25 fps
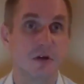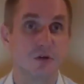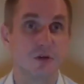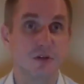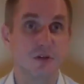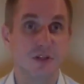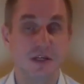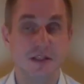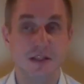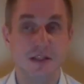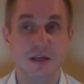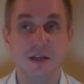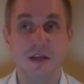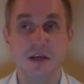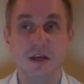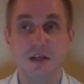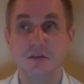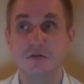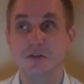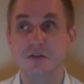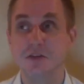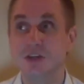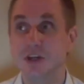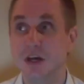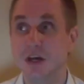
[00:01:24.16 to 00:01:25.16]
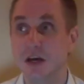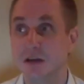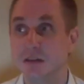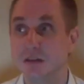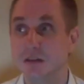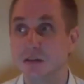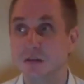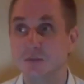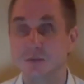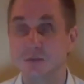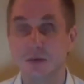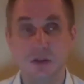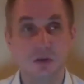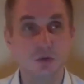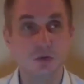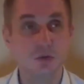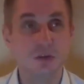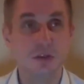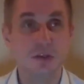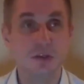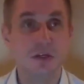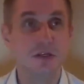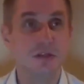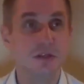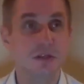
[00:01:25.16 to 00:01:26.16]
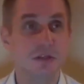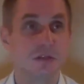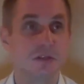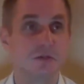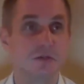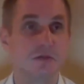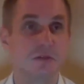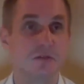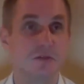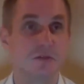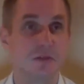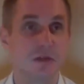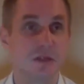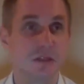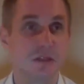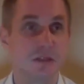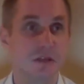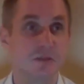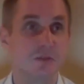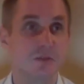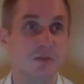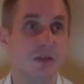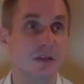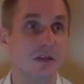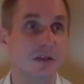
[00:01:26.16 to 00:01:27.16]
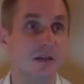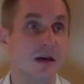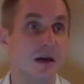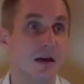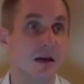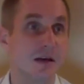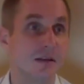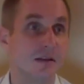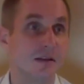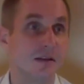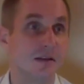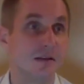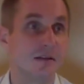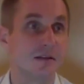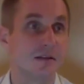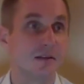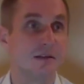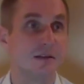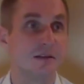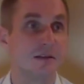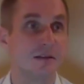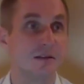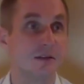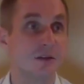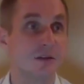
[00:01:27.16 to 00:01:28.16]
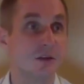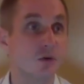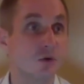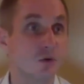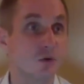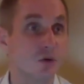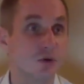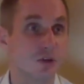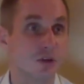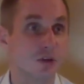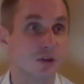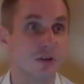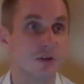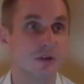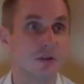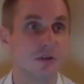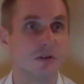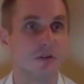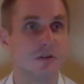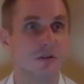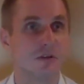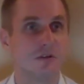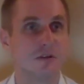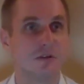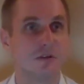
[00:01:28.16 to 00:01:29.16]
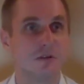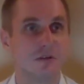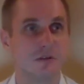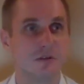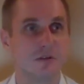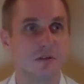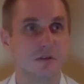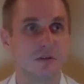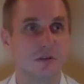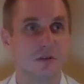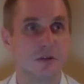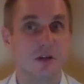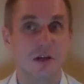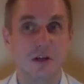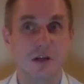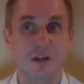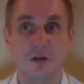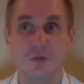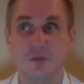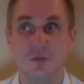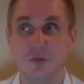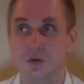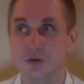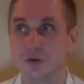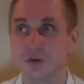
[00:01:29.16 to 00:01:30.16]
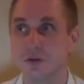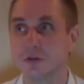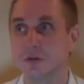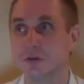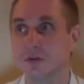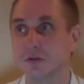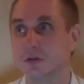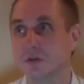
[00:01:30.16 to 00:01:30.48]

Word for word: То есть она не отвечает, теплоту сердца своим близким не дарит, не хочет или не может.